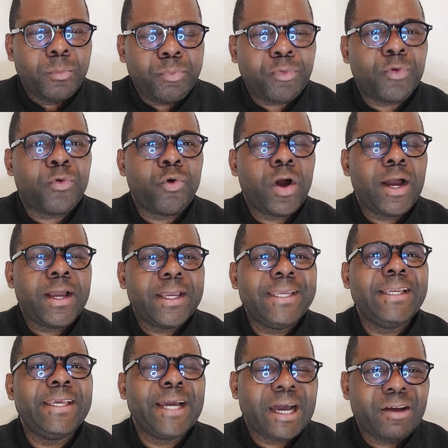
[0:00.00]
Pourquoi
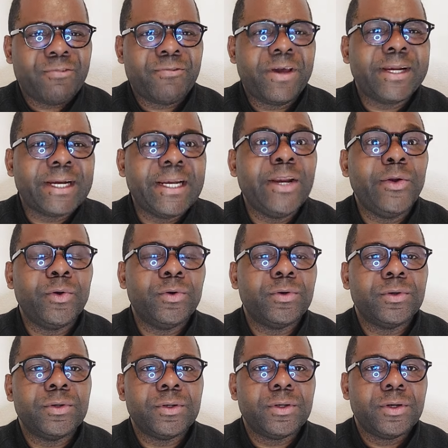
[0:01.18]
il y a affaire Lelo
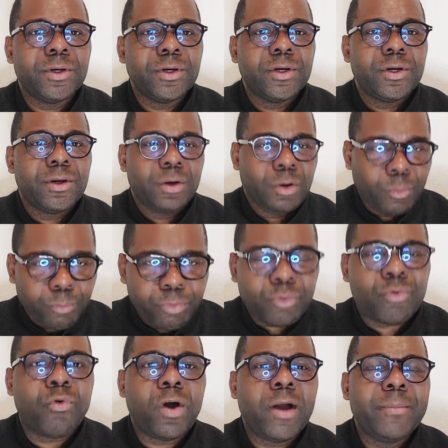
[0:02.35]

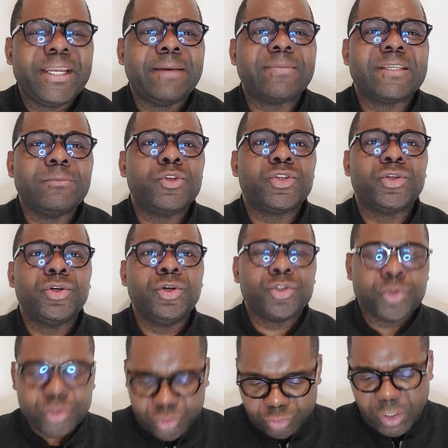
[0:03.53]
Pourquoi, mesdames et messieurs,
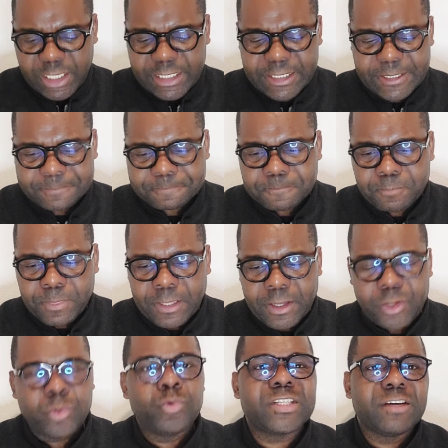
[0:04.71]
ce soir,
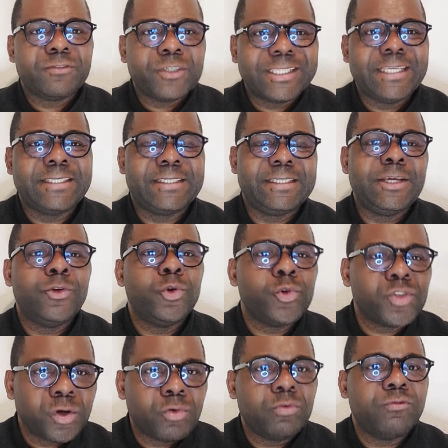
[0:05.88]
nous avons décidé de
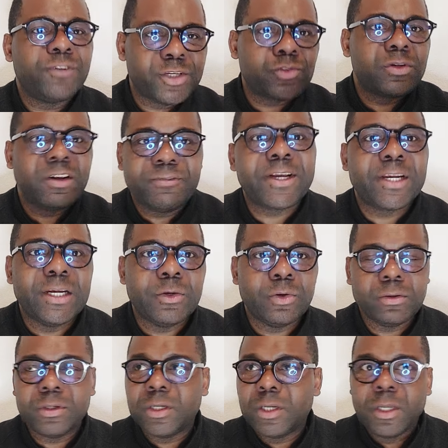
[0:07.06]
nous engouffrer sur l'affaire
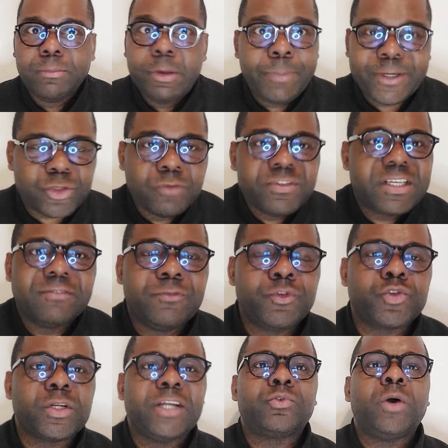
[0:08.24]
Lelo mais parce que vous avez vu
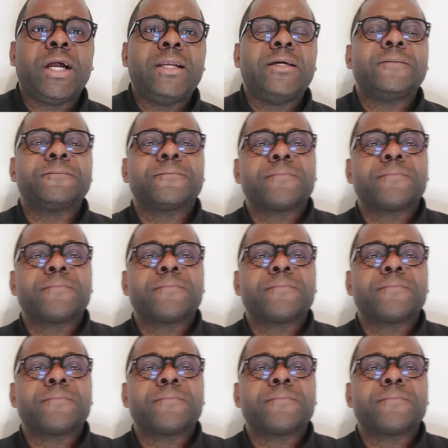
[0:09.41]
sur la toile